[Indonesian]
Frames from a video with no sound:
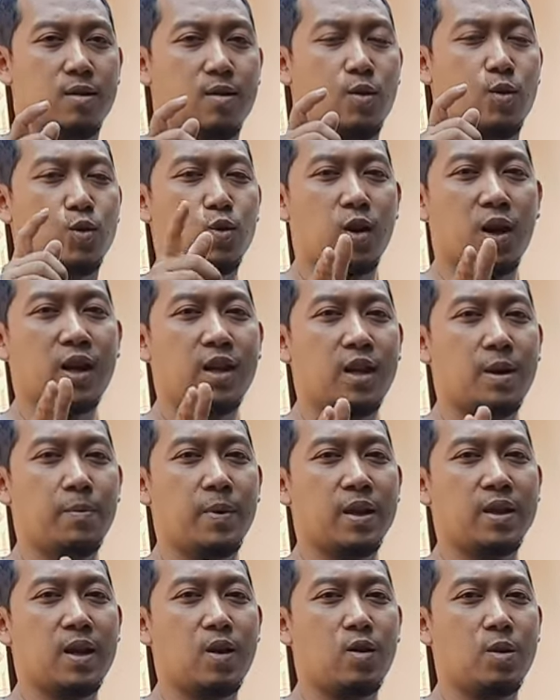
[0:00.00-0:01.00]
Untuk kalian yang
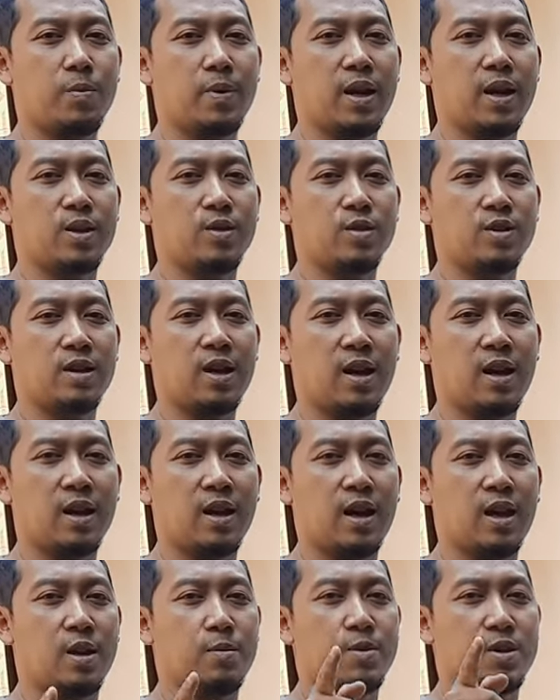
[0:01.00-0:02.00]
ingin tahu lebih lanjutnya
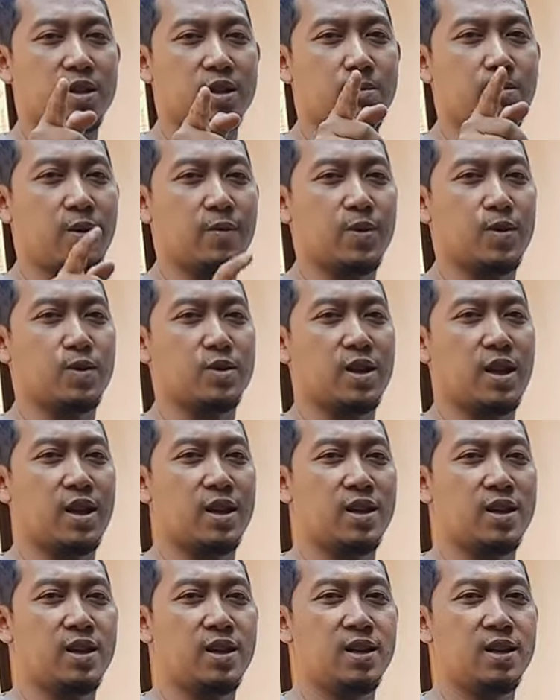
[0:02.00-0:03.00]
Kalian bisa simak video saya
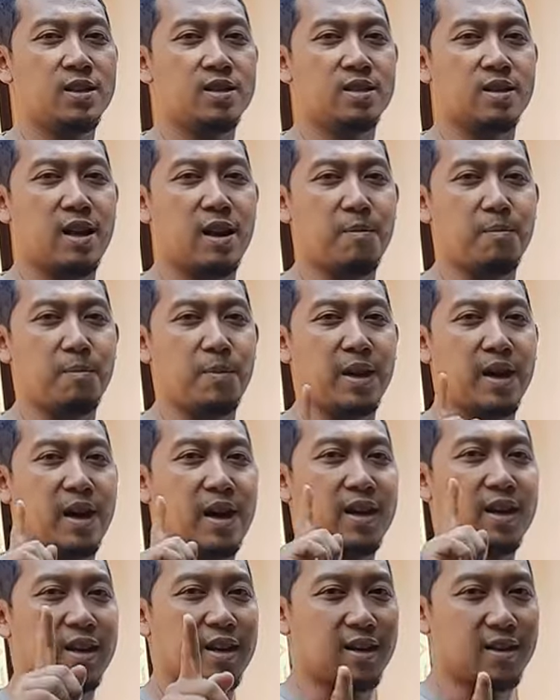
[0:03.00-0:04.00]
ini sampai
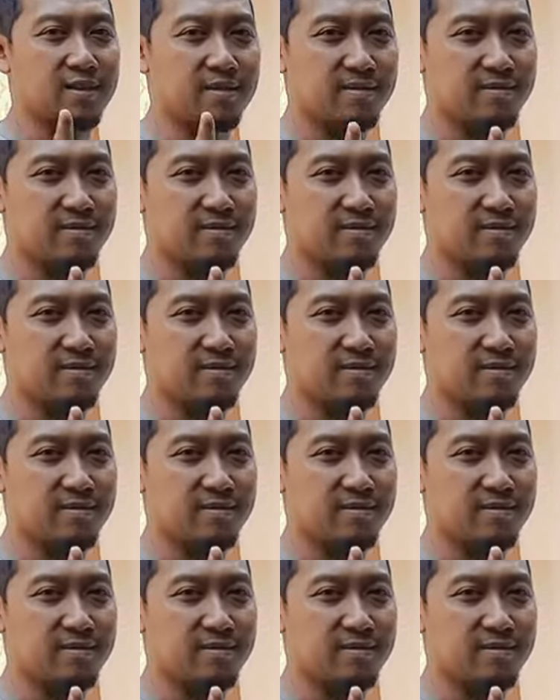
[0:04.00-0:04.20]
akhir